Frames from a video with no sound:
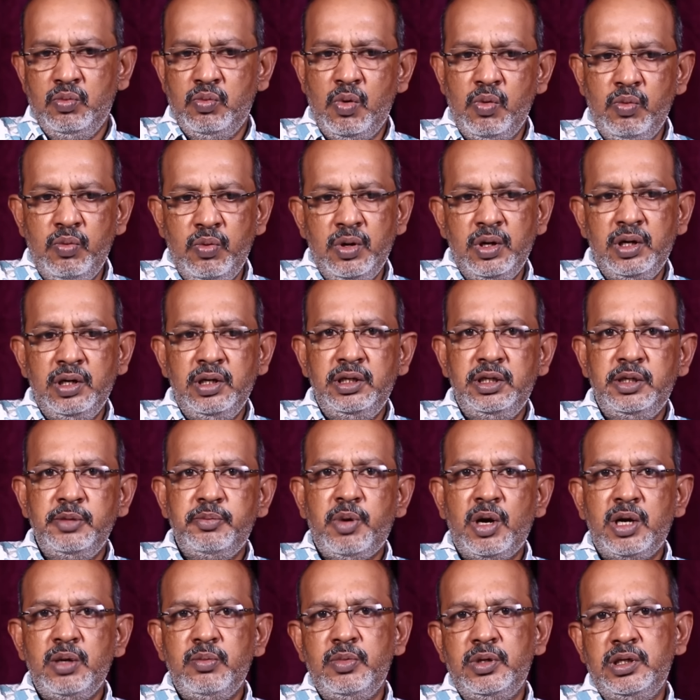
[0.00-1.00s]
ஒவ்வொரு
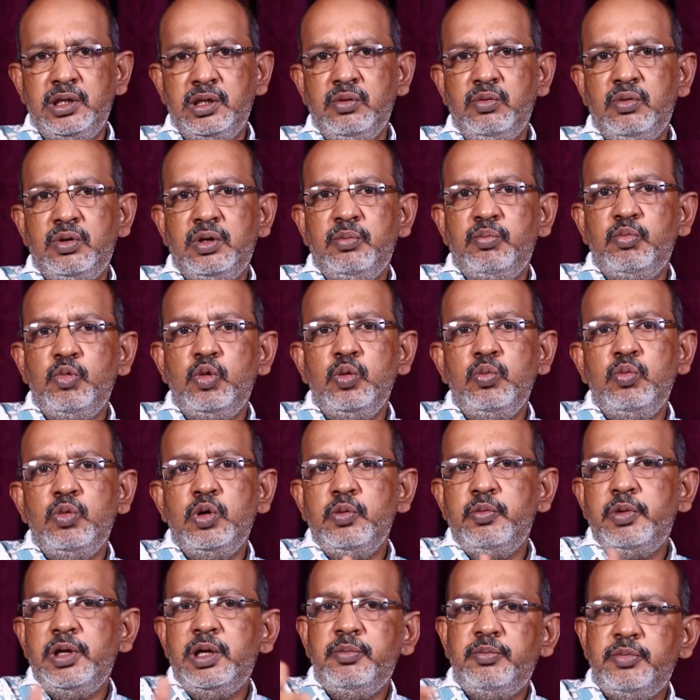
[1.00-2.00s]
டிபார்ட்மெண்ட்டுக்கும் ஒரு மூணு
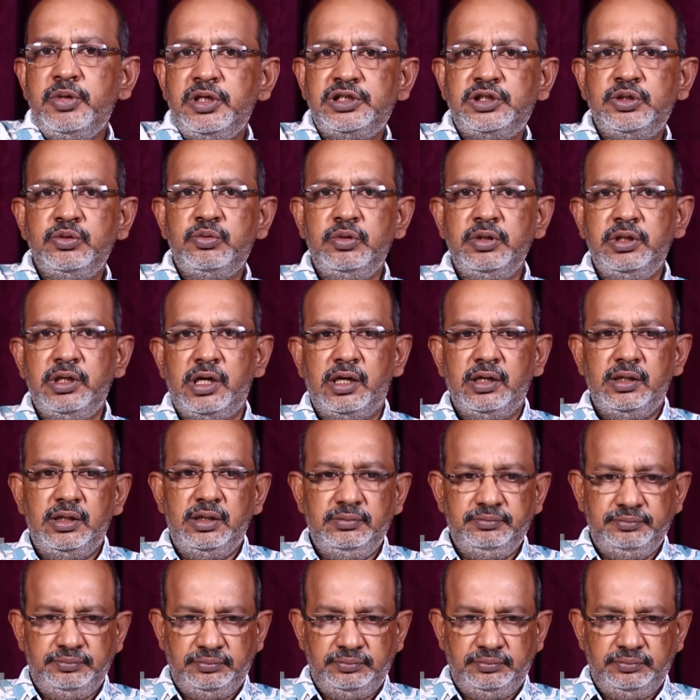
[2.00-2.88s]
மூணு பேரை பிரித்து கொடுக்குறாங்க